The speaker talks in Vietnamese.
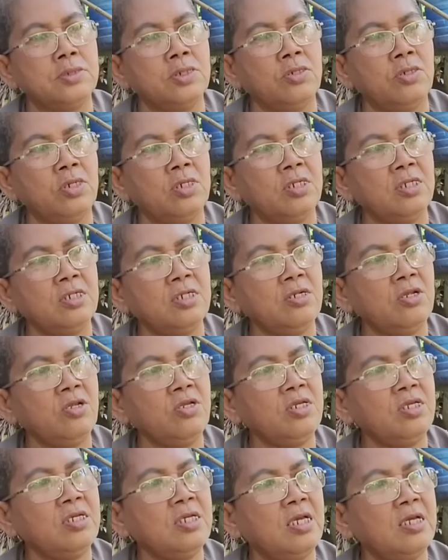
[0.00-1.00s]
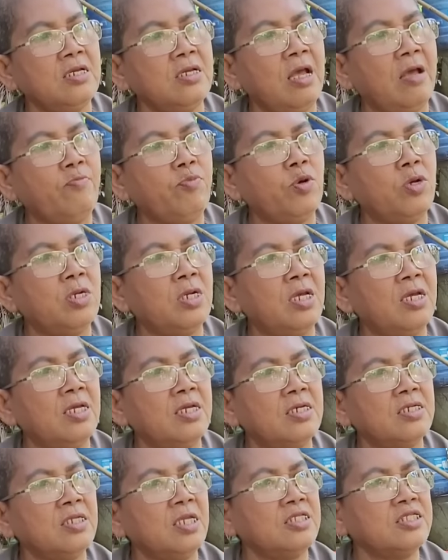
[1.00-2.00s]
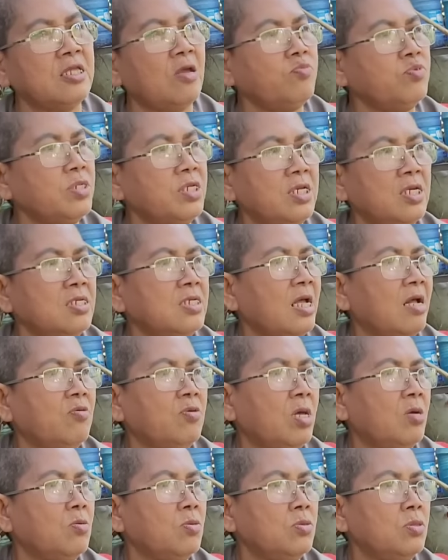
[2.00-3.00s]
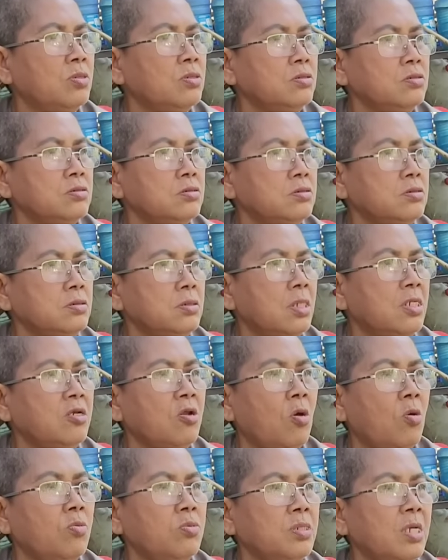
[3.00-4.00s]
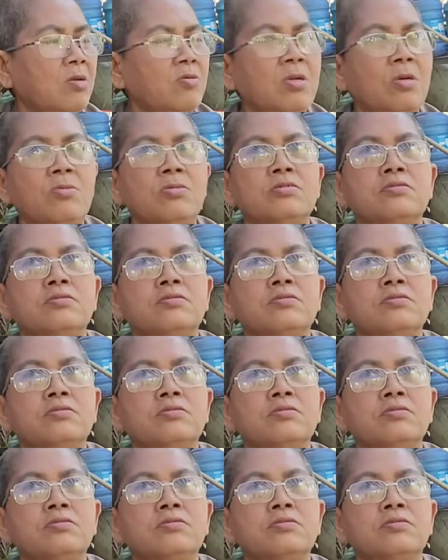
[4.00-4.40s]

rồi nói ăn gặp rồi là dân tộc gì ăn tạo đầu luôn thì mấy nãy con đi